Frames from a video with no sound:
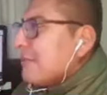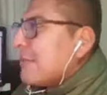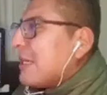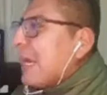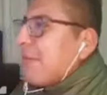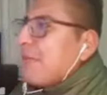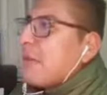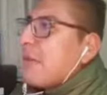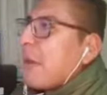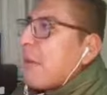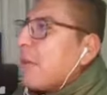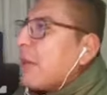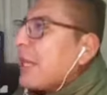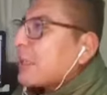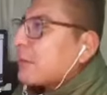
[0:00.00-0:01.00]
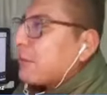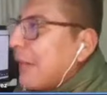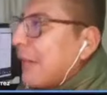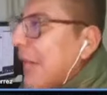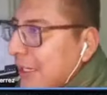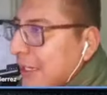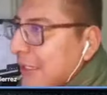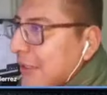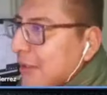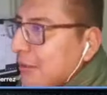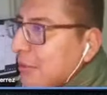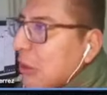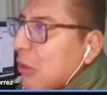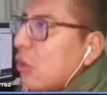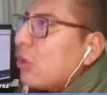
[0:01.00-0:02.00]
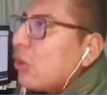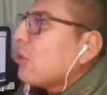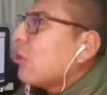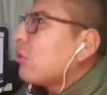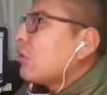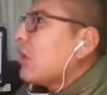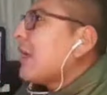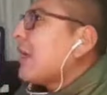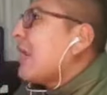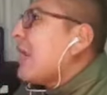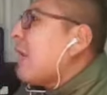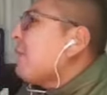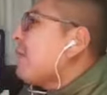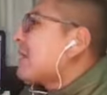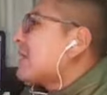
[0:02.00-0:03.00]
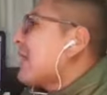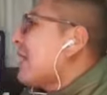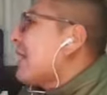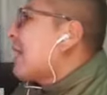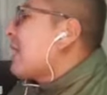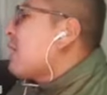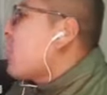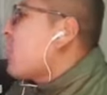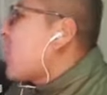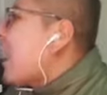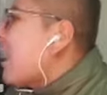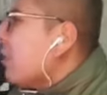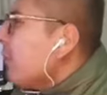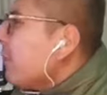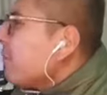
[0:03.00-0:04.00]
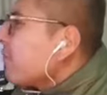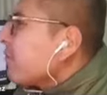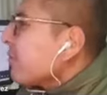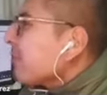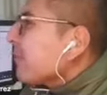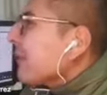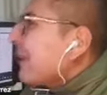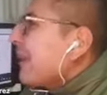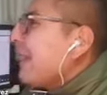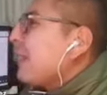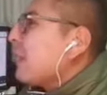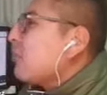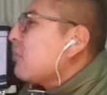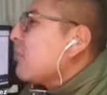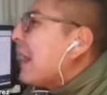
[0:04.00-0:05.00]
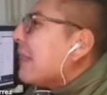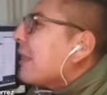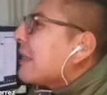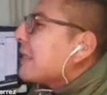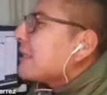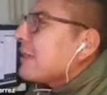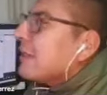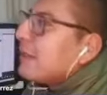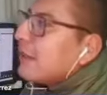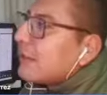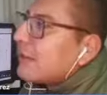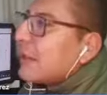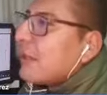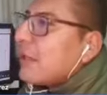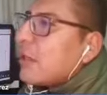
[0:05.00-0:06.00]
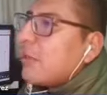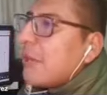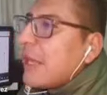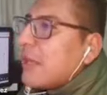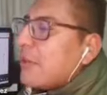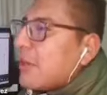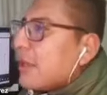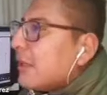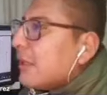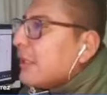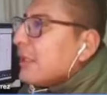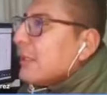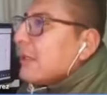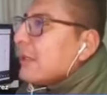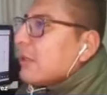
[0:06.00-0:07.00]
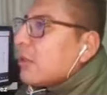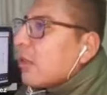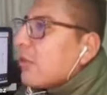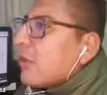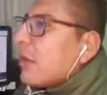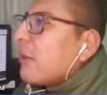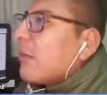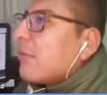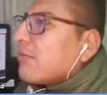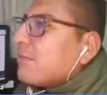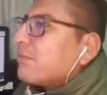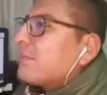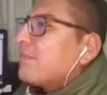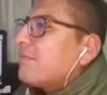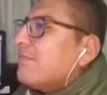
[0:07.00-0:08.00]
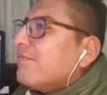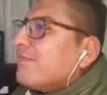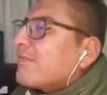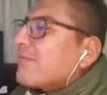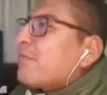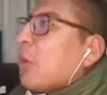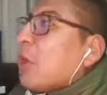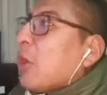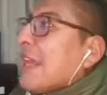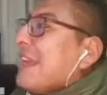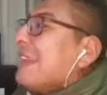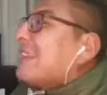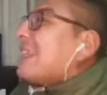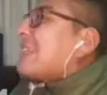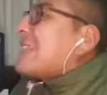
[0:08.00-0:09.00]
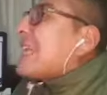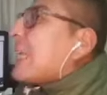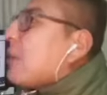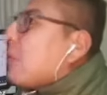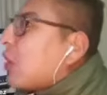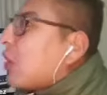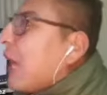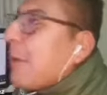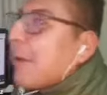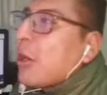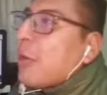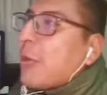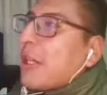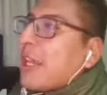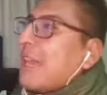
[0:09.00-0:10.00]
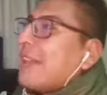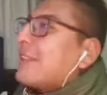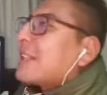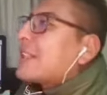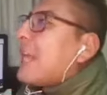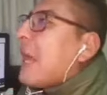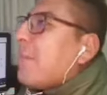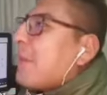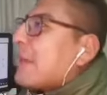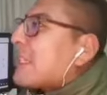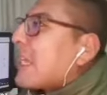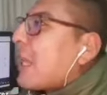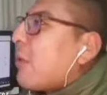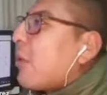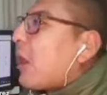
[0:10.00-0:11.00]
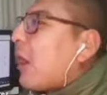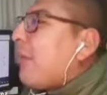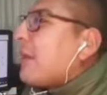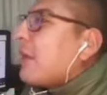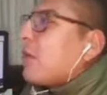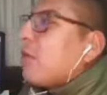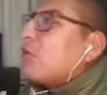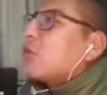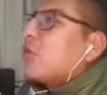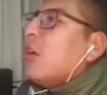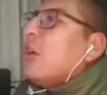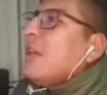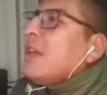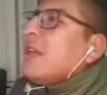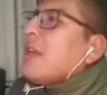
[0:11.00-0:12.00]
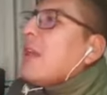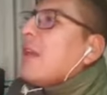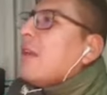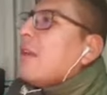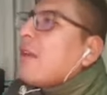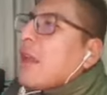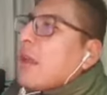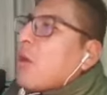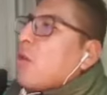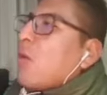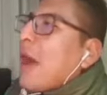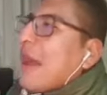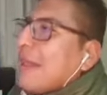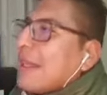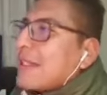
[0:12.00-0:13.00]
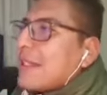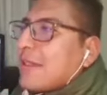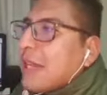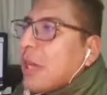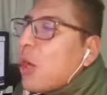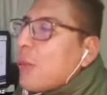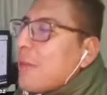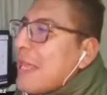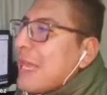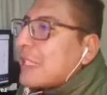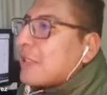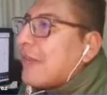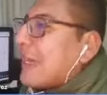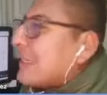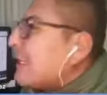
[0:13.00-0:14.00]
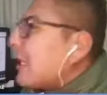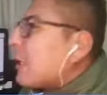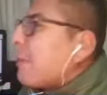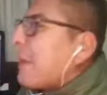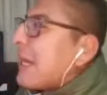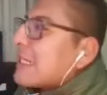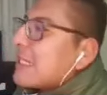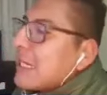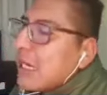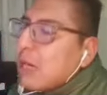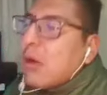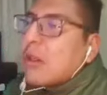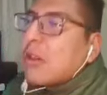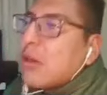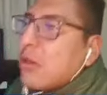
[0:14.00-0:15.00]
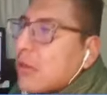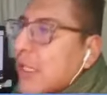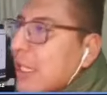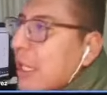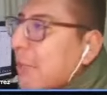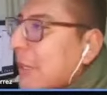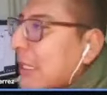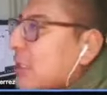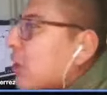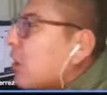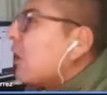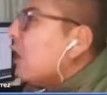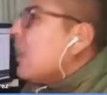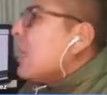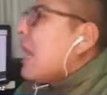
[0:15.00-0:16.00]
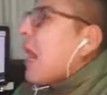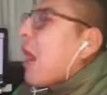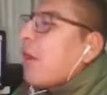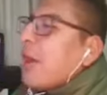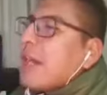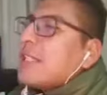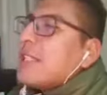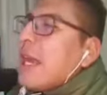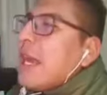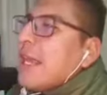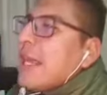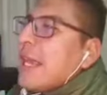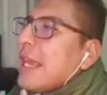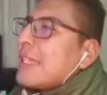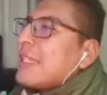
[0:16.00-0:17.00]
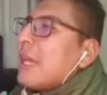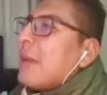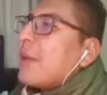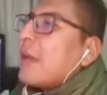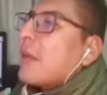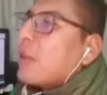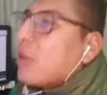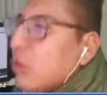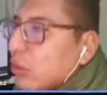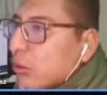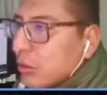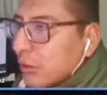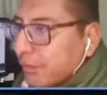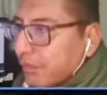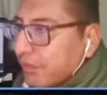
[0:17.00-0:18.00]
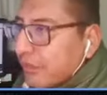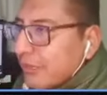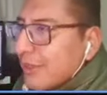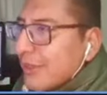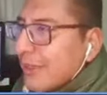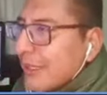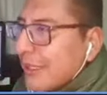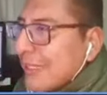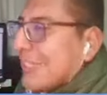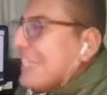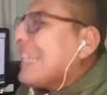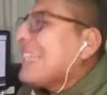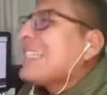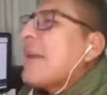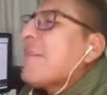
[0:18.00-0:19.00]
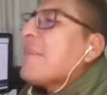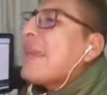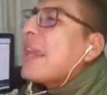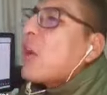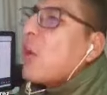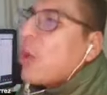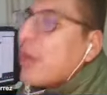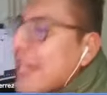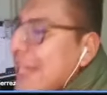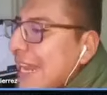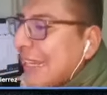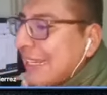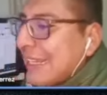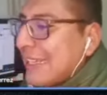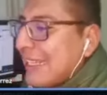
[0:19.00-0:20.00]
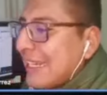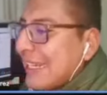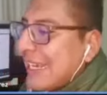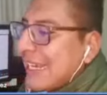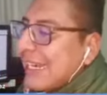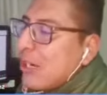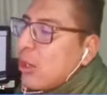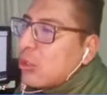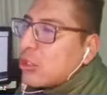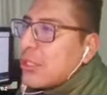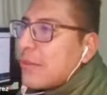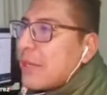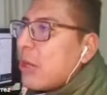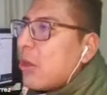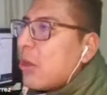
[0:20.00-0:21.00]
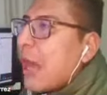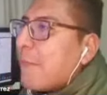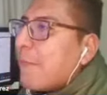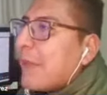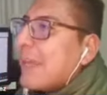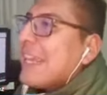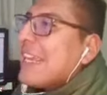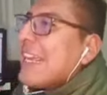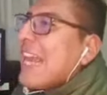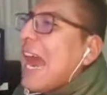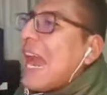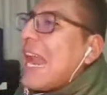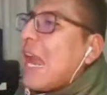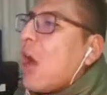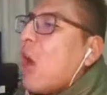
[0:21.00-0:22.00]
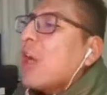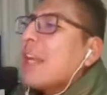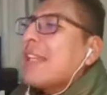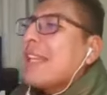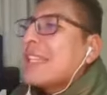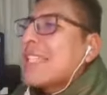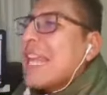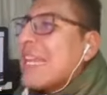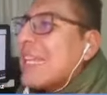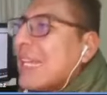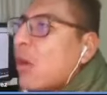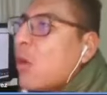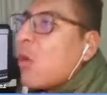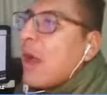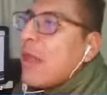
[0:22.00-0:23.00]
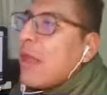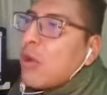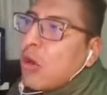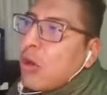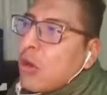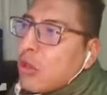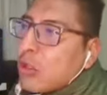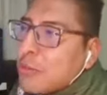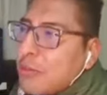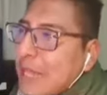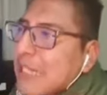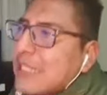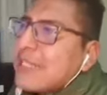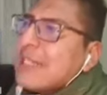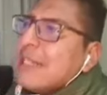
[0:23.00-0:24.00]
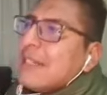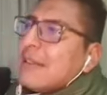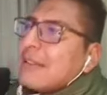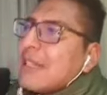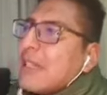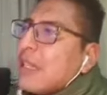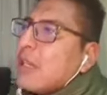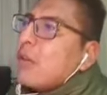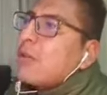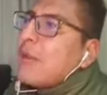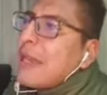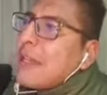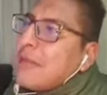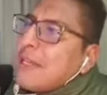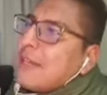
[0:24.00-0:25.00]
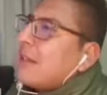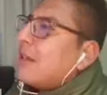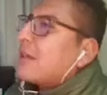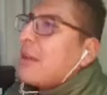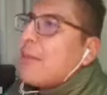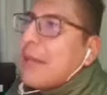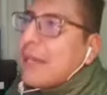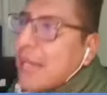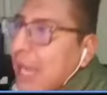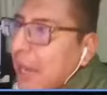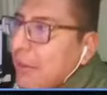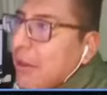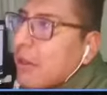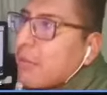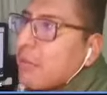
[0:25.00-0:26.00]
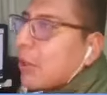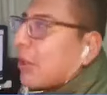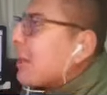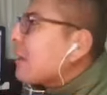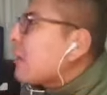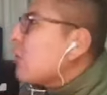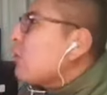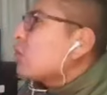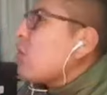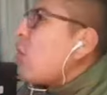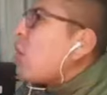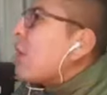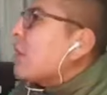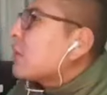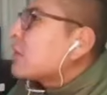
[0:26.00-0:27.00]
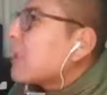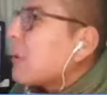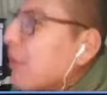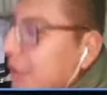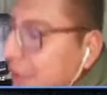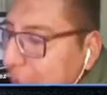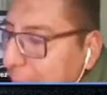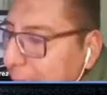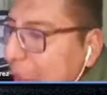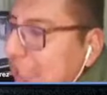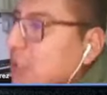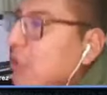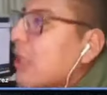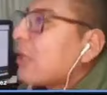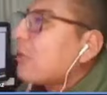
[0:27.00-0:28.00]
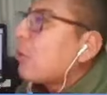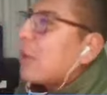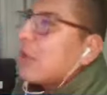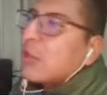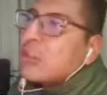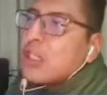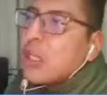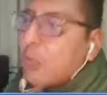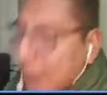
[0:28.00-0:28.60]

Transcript: mira, mi memoria es frágil, pero yo no noté que el AMPE se haya equivocado en jugadas, eh, te digo, Vladimir, donde por ahí antes se equivocaba, ¿no? Porque antes Lampe se equivocaba incluso en, jugadas entre comillas fáciles para salir cuando no tenía presión. Ahora esa, esa virtud y esa mejoría que tiene Carlos Emilio Lampe a la hora de salir jugando con los pies, te digo Vladimir que es remarcable, porque incluso cuando se lo está presionando, cuando se lo